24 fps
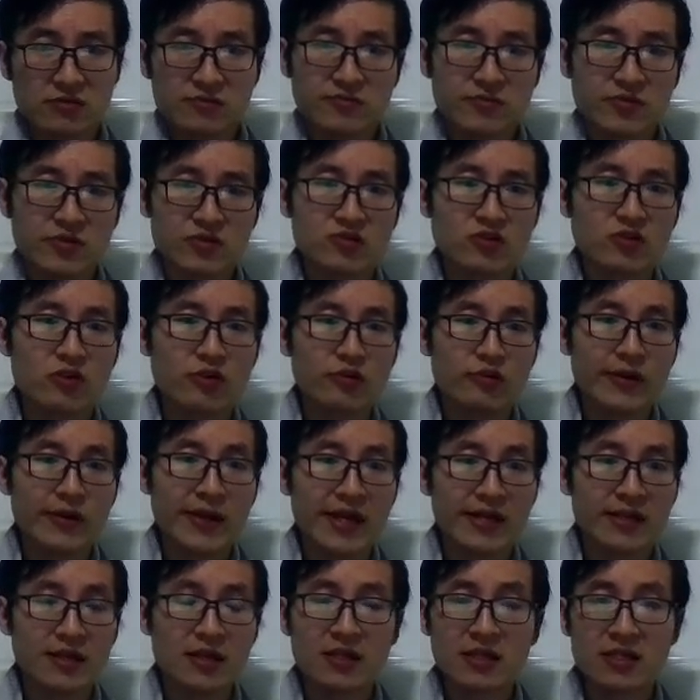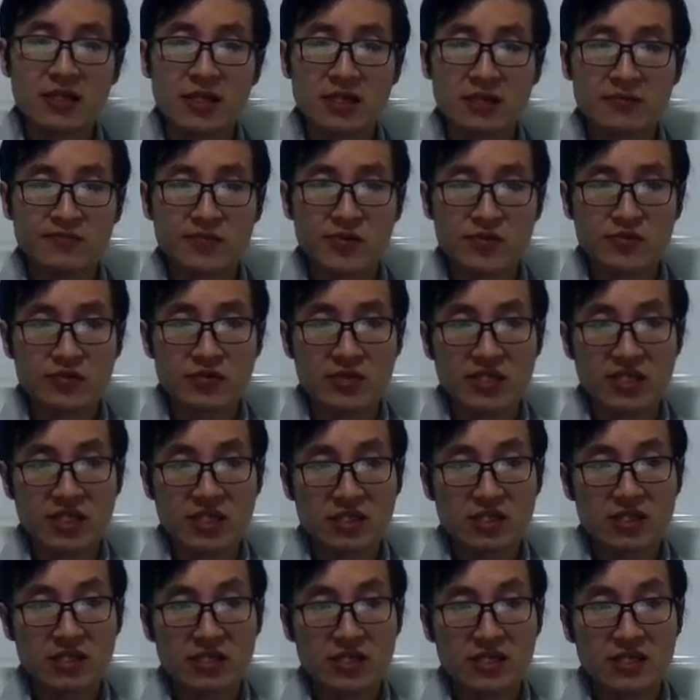比如说工业能力，比如说理
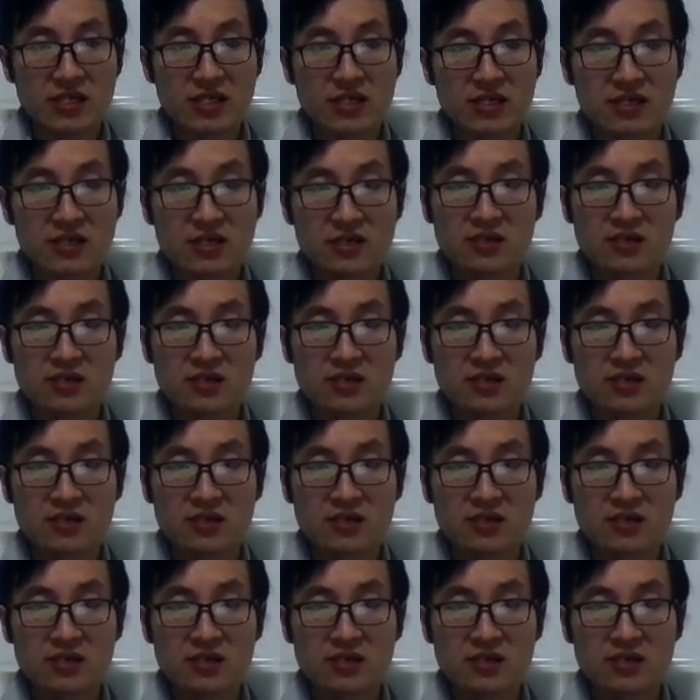理科，